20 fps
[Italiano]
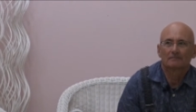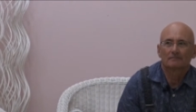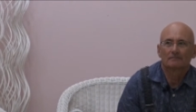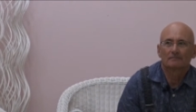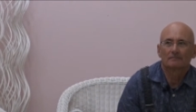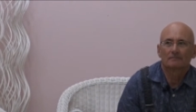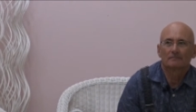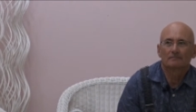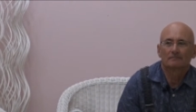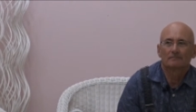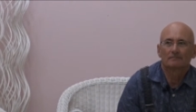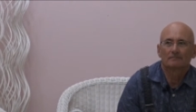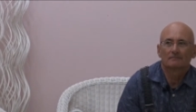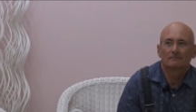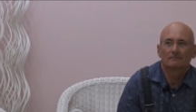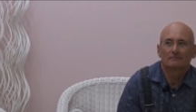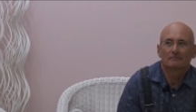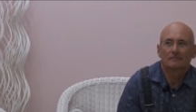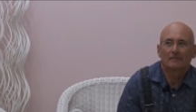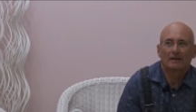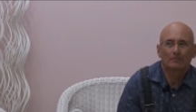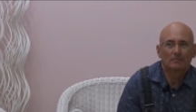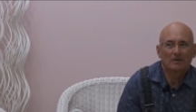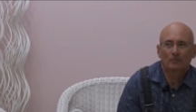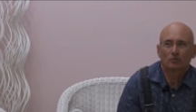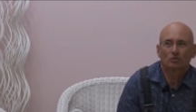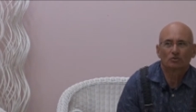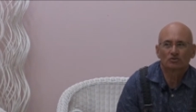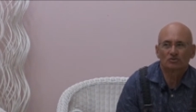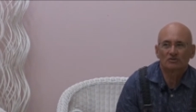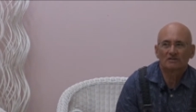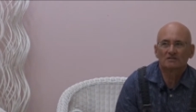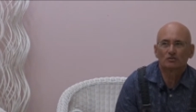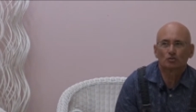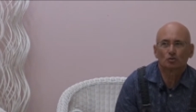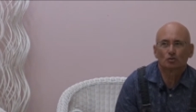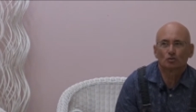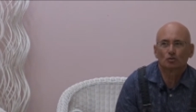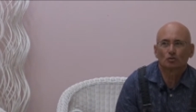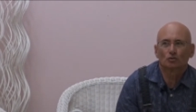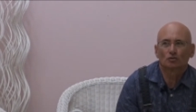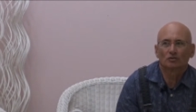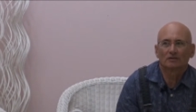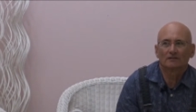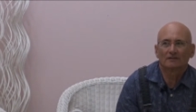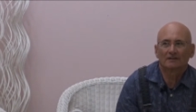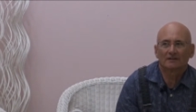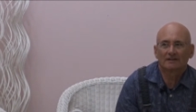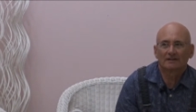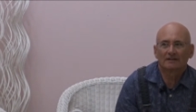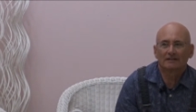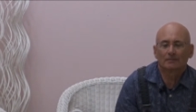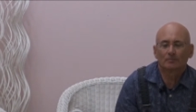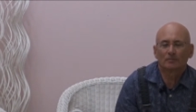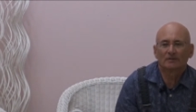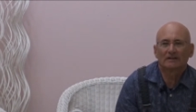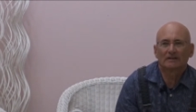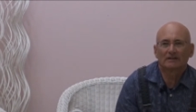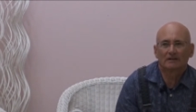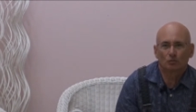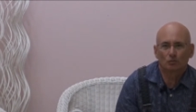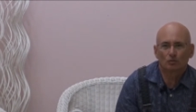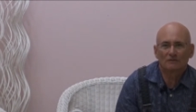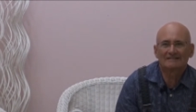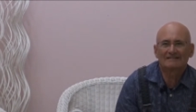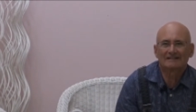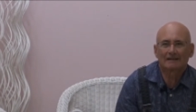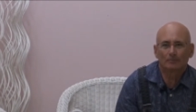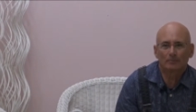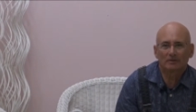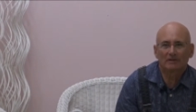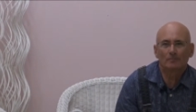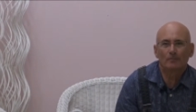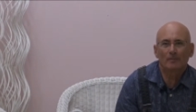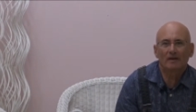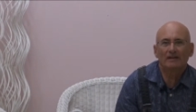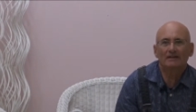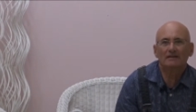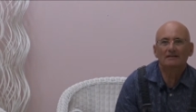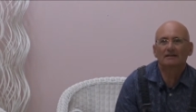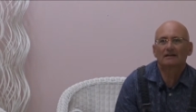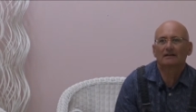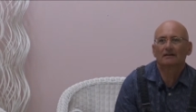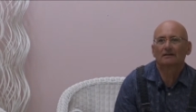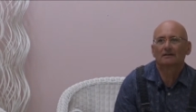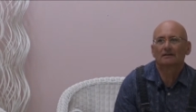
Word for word: mm, abbiamo deciso di venire ad abitare qui stabilmente